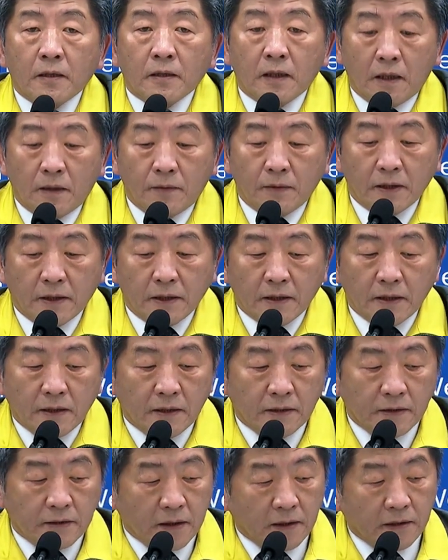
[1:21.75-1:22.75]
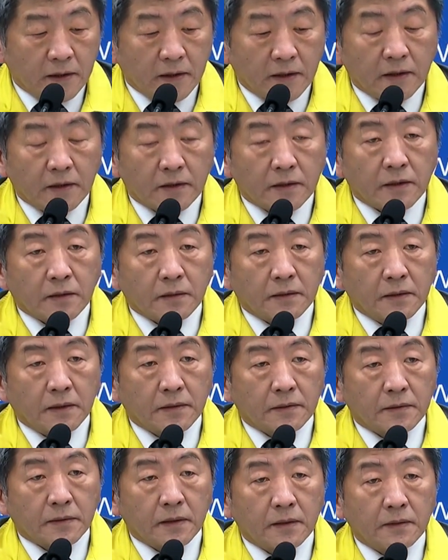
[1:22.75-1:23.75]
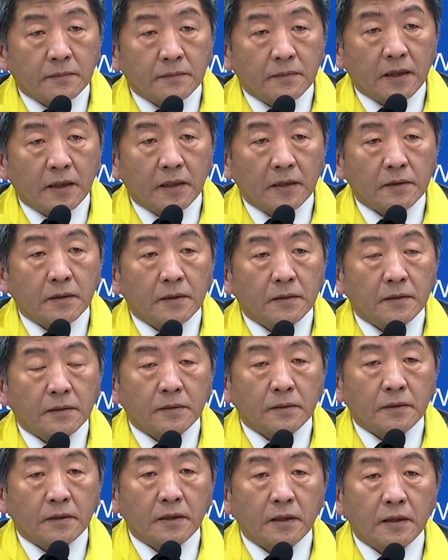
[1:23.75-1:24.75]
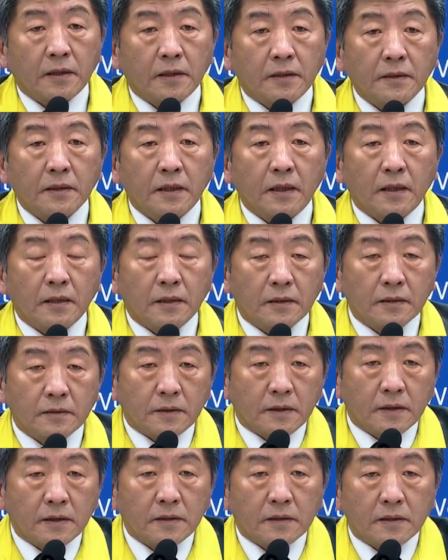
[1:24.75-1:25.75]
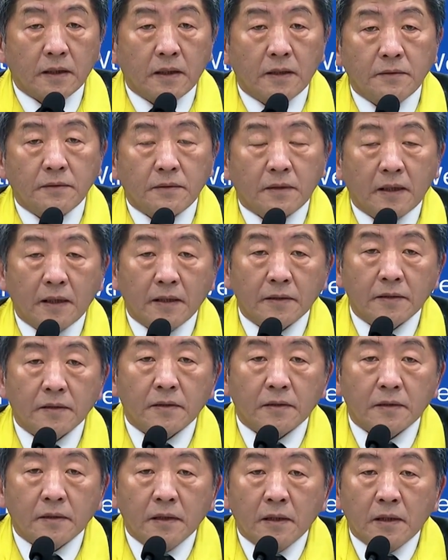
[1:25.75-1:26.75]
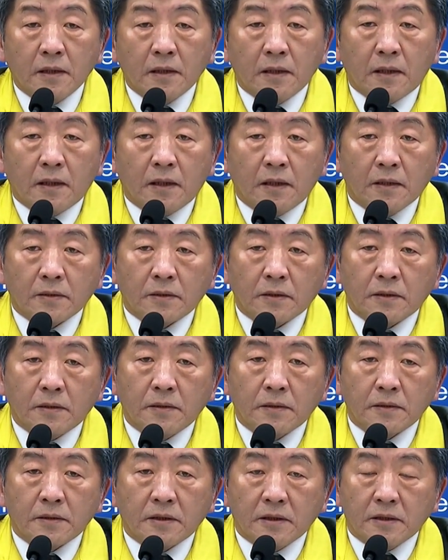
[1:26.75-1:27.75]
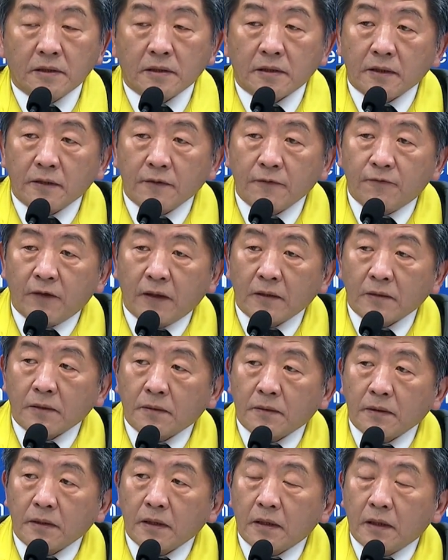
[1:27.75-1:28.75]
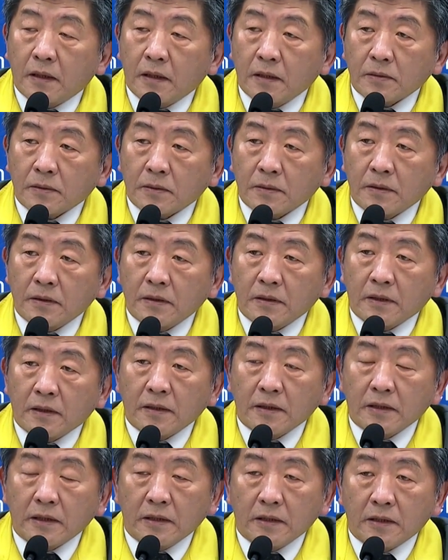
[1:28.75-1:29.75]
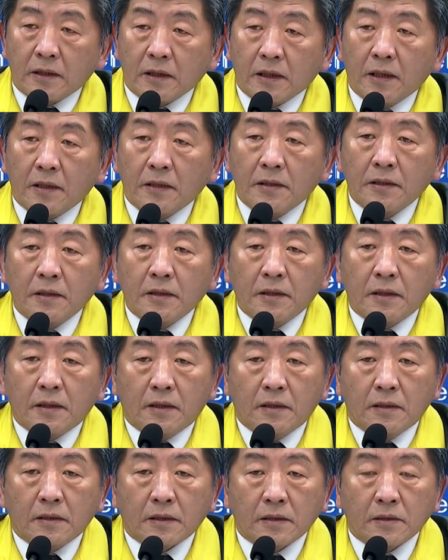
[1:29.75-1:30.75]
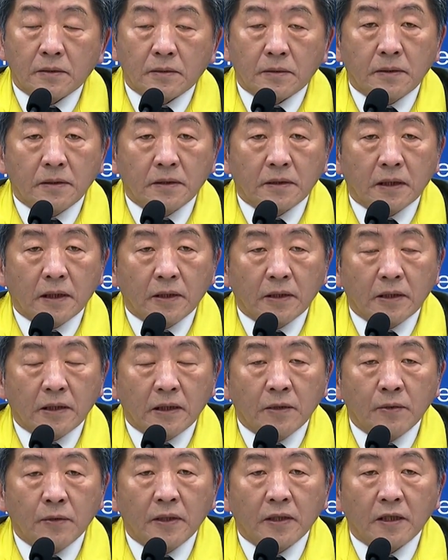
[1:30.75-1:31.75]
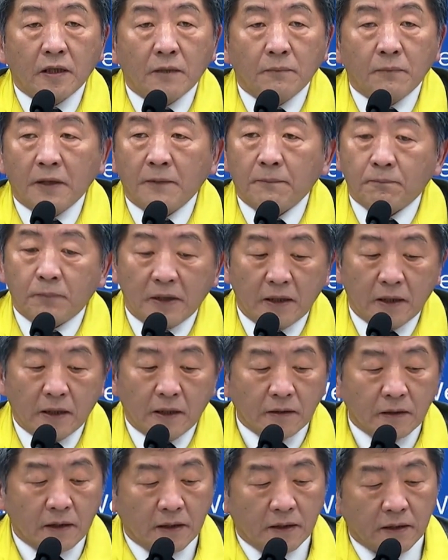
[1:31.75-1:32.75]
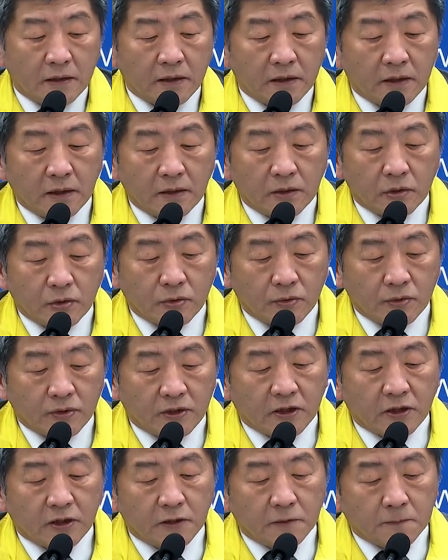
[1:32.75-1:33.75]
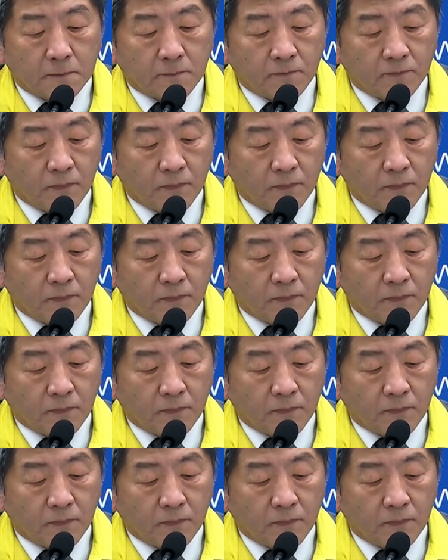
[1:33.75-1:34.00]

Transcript: 那为了应应这样的一个情况，所以我们在从昨天哈，昨天下午开始，哈，就紧急发动了哈所有的疫调，好跟所有的医院里面必要的一些处置。